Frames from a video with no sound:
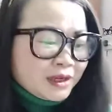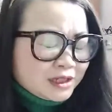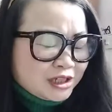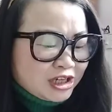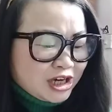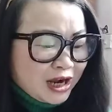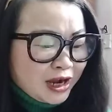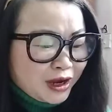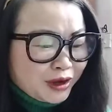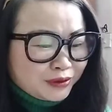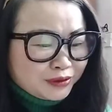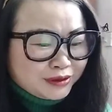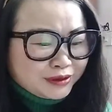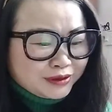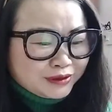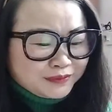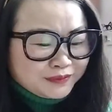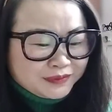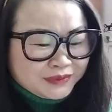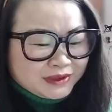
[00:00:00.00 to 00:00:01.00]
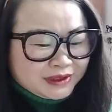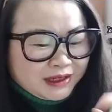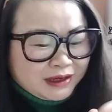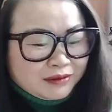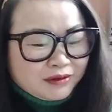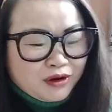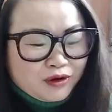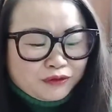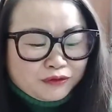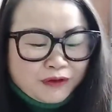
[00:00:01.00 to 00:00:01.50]
然后
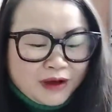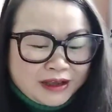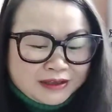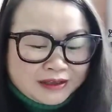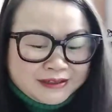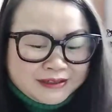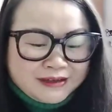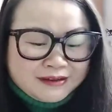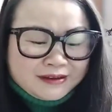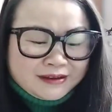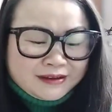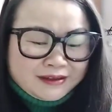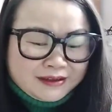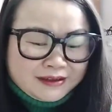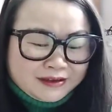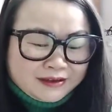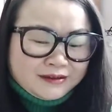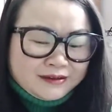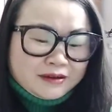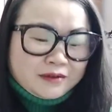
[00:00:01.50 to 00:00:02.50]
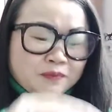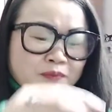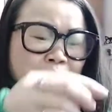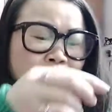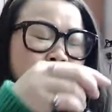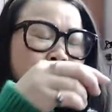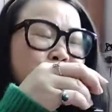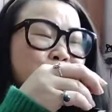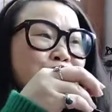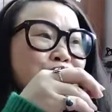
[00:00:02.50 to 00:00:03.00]
呢，Coco 发现了一个，
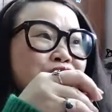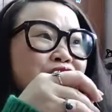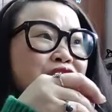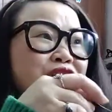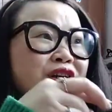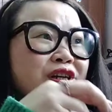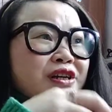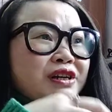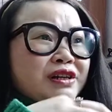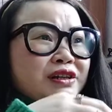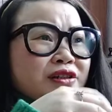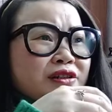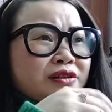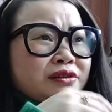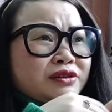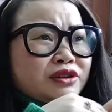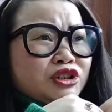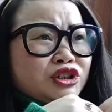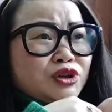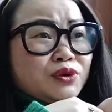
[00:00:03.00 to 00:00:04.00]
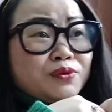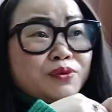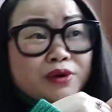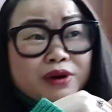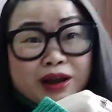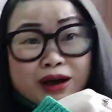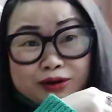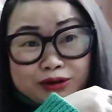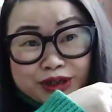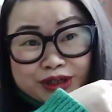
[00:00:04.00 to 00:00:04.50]
就是中国
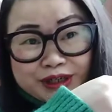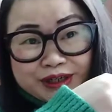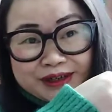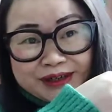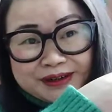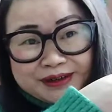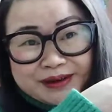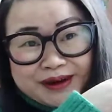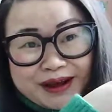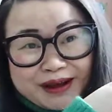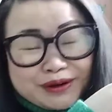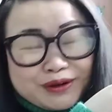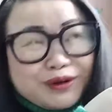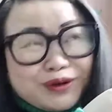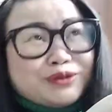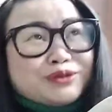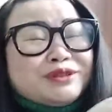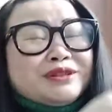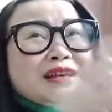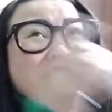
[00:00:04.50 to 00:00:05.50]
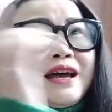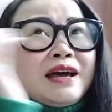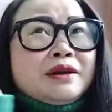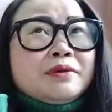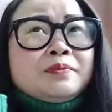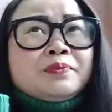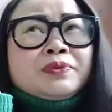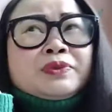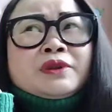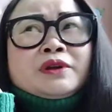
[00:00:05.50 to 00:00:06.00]
老师，还有在
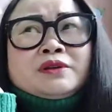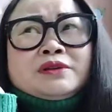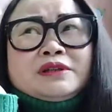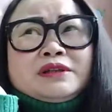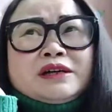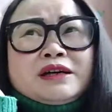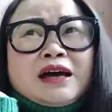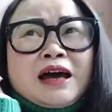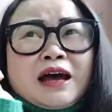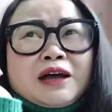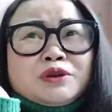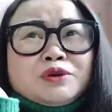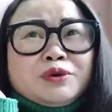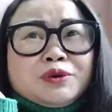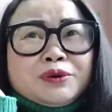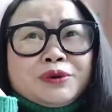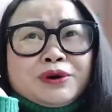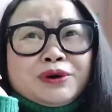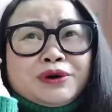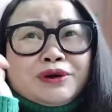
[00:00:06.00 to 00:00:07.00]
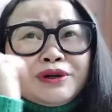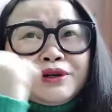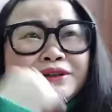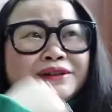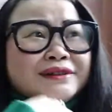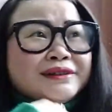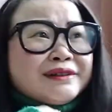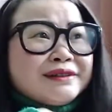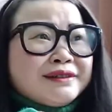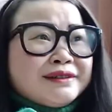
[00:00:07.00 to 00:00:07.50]
那个韩国
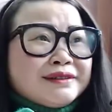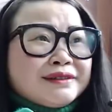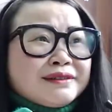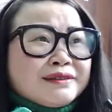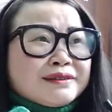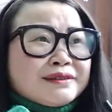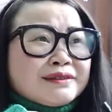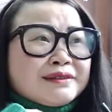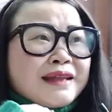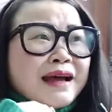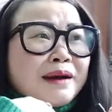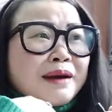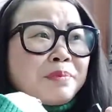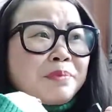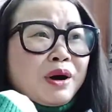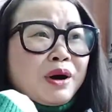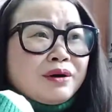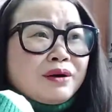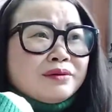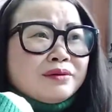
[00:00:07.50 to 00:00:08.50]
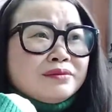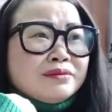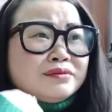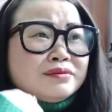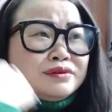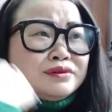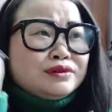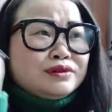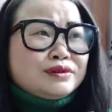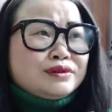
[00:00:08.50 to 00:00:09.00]
呃大
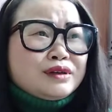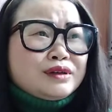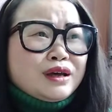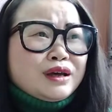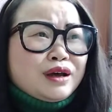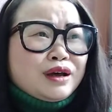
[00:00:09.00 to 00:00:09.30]
鹏